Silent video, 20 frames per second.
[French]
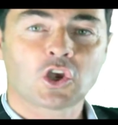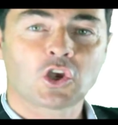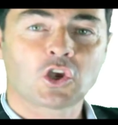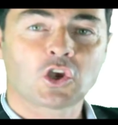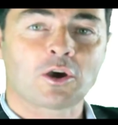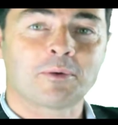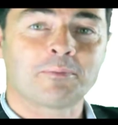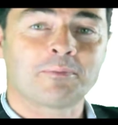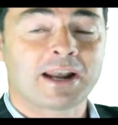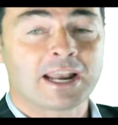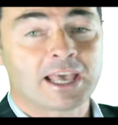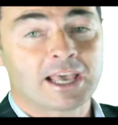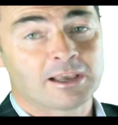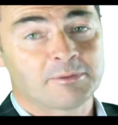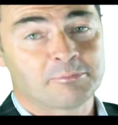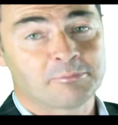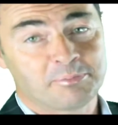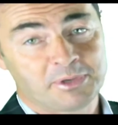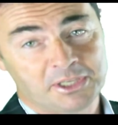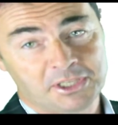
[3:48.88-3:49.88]
comme
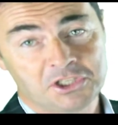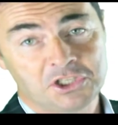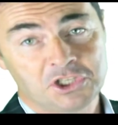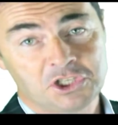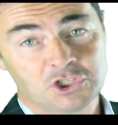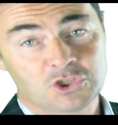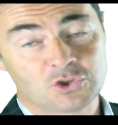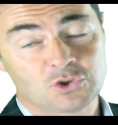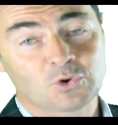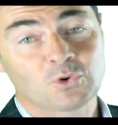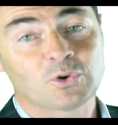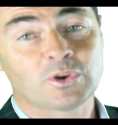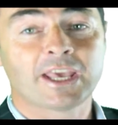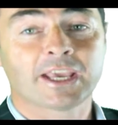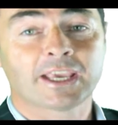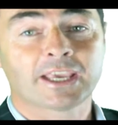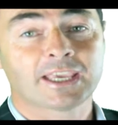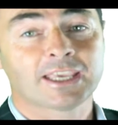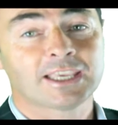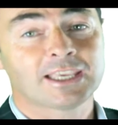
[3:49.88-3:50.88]
la péniche de
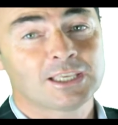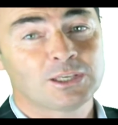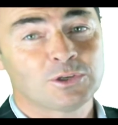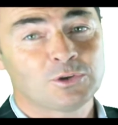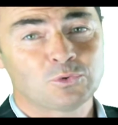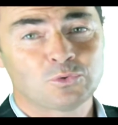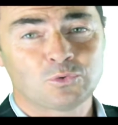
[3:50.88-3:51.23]
Conakry